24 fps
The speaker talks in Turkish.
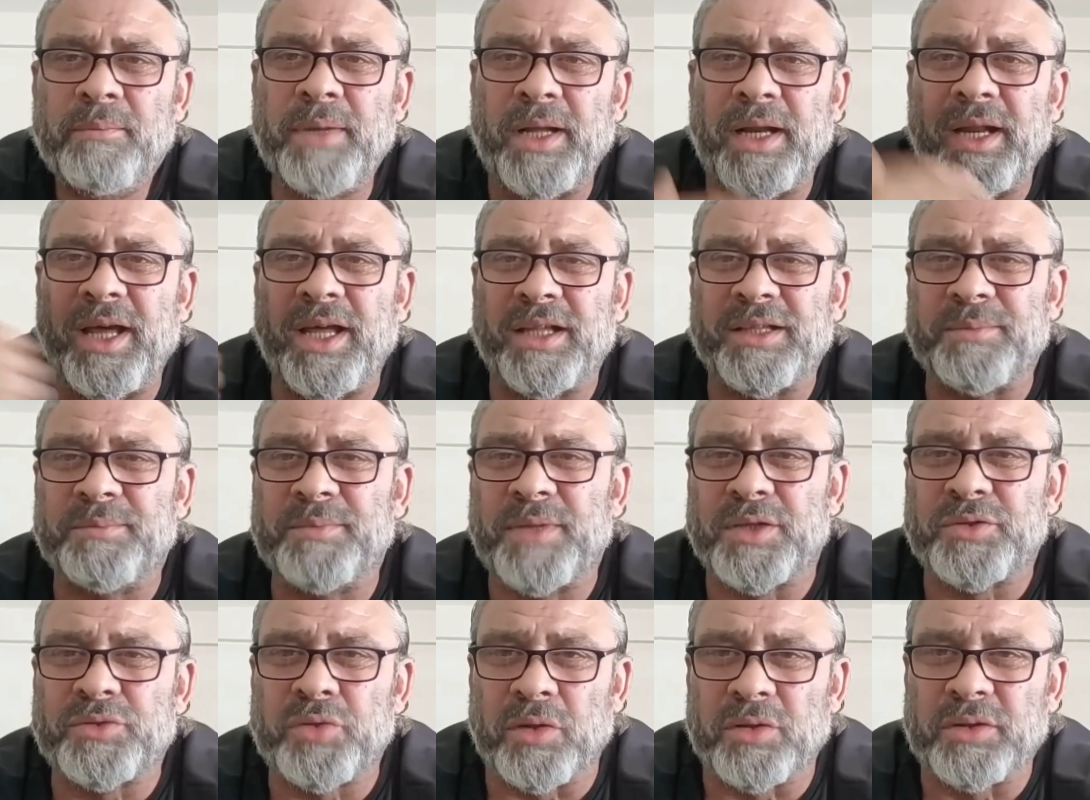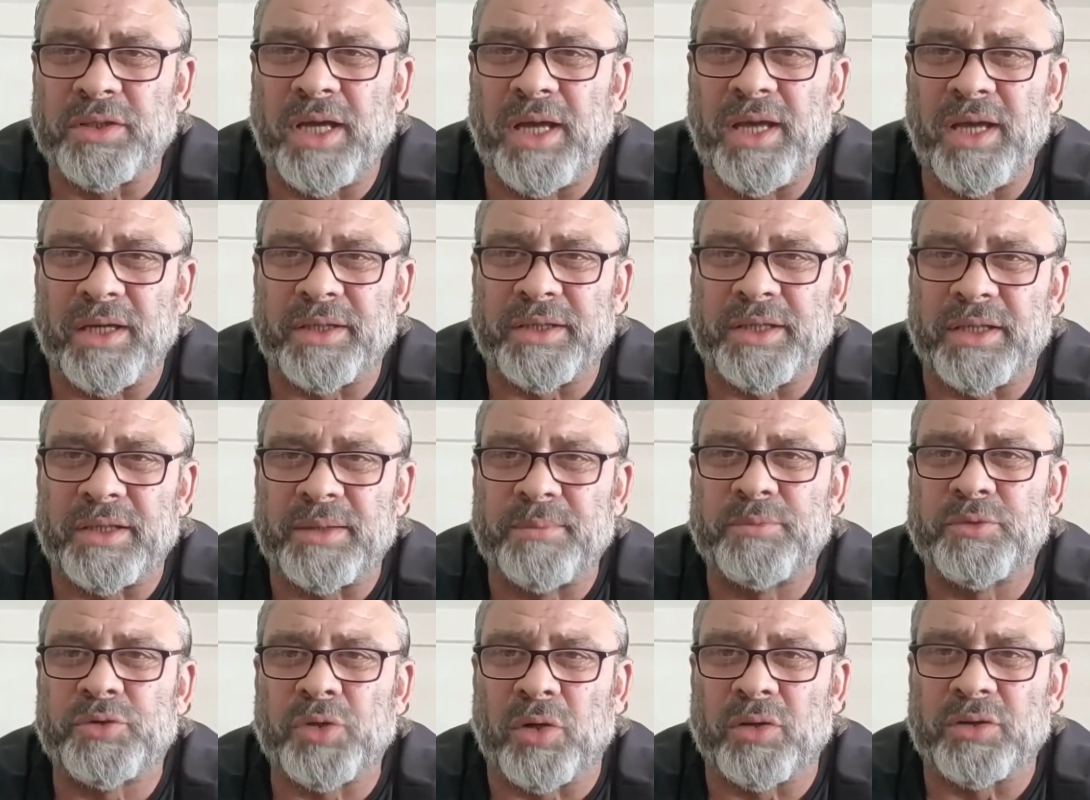Ben hayatımda çok dayak
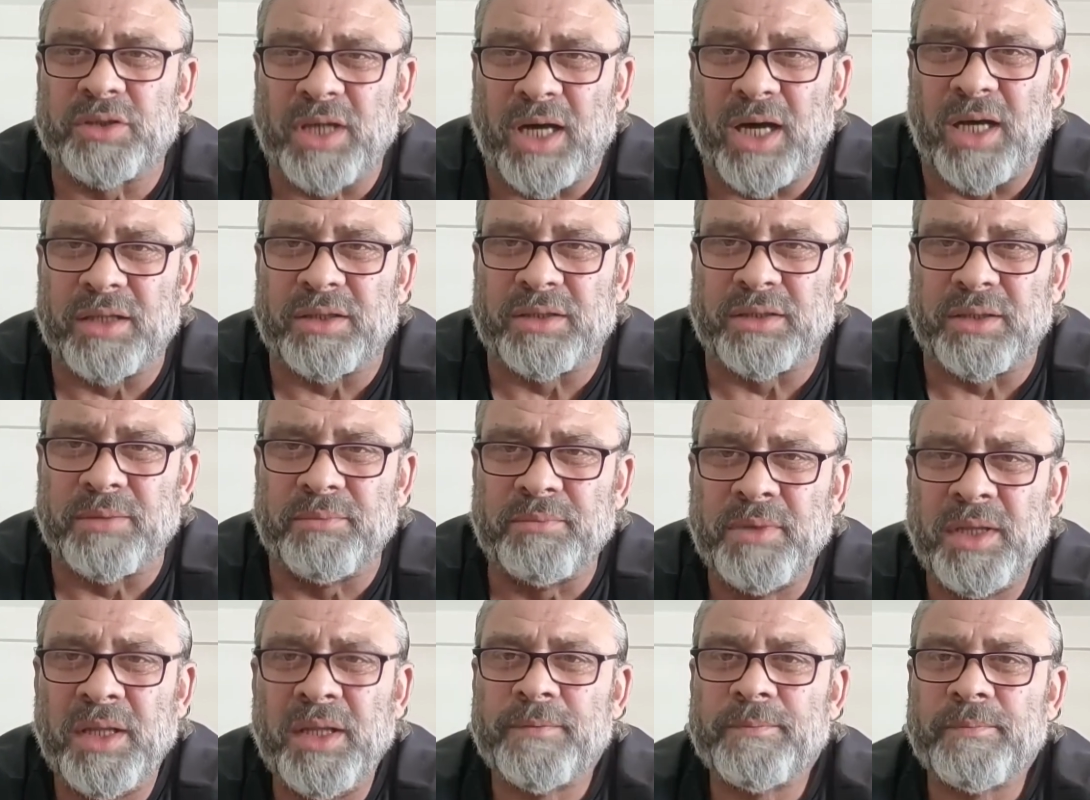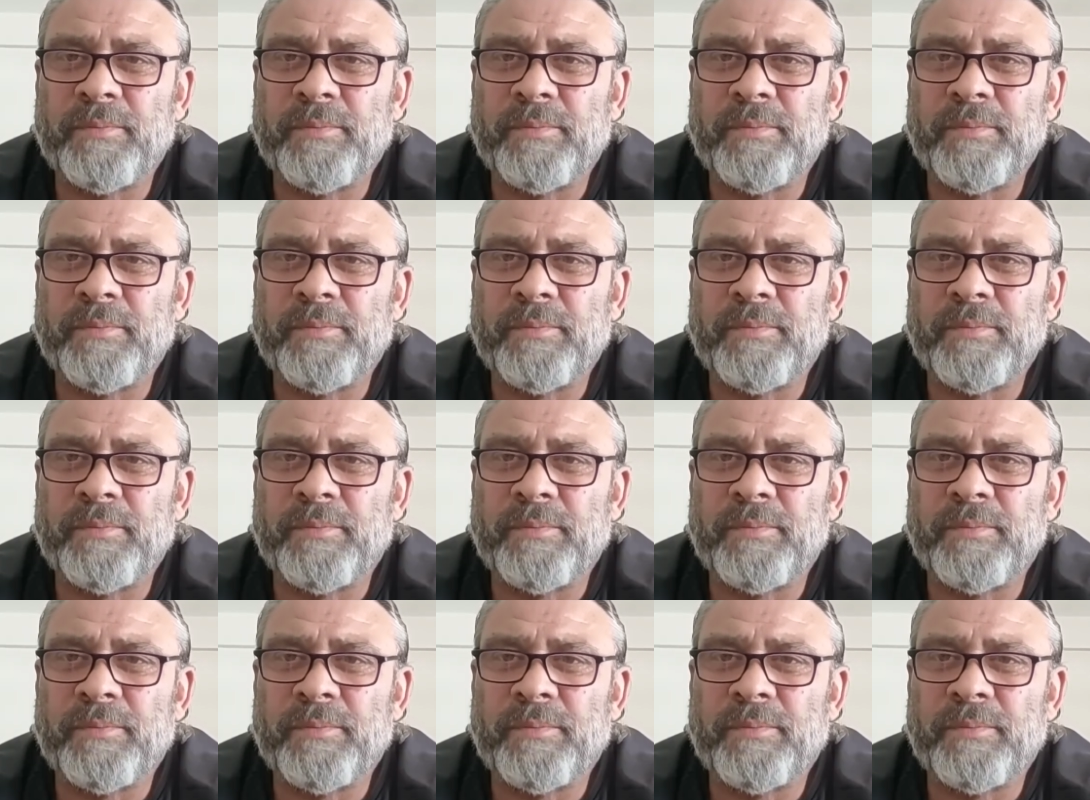yedim, çok da attım.